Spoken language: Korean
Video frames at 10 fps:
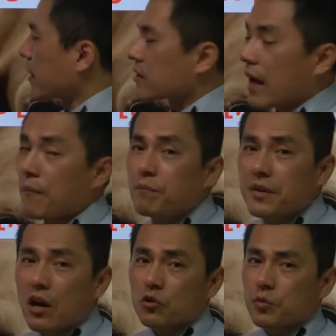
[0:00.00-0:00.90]
그래서
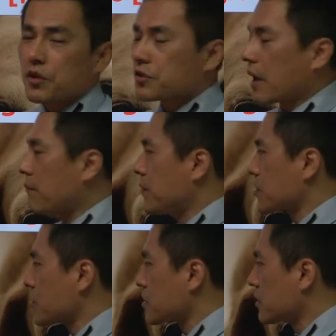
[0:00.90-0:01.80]
엠비라고 불렀어요.
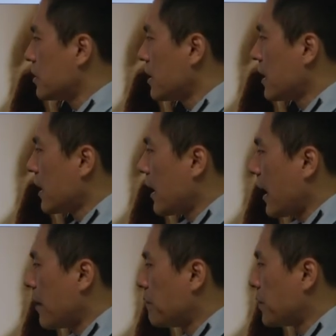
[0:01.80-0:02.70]
ambitious.
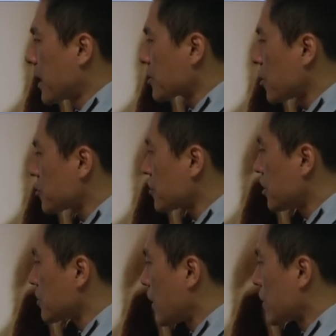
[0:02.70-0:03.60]
엠비가 셔츠
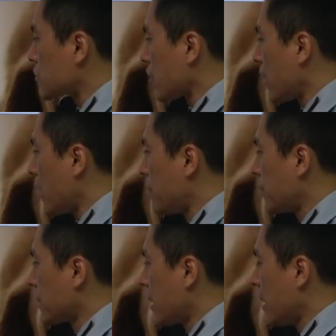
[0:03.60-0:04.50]
입고 나왔죠.
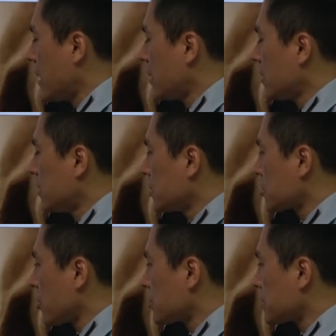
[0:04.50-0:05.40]
엠비가
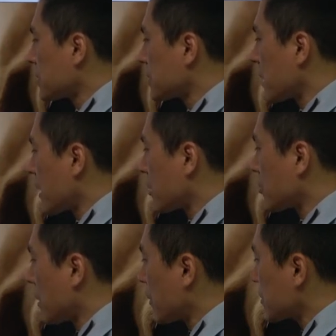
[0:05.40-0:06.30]
셔츠를 딱
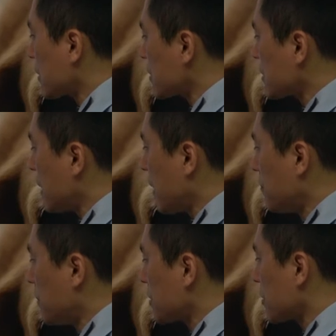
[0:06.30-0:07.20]
입고 나왔어. 그지?
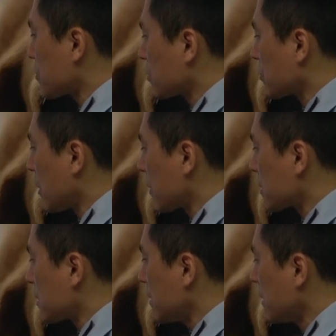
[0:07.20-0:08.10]
엠비 셔츠 입고
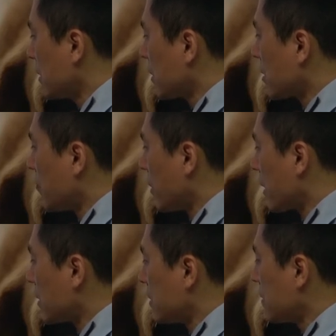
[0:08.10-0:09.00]
나왔지? 그럼
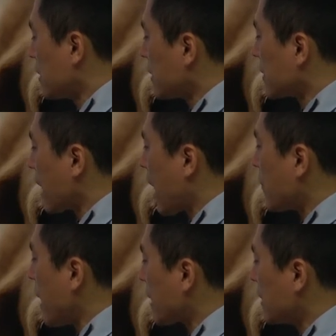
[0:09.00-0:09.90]
뭐야? 그는
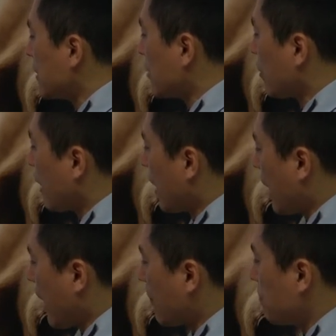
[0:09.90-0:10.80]
야망이 있는 거야.
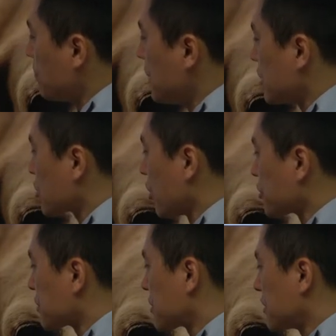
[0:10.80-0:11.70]

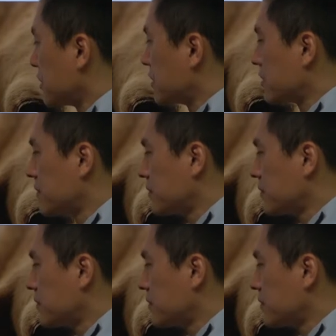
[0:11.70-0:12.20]
ambitious.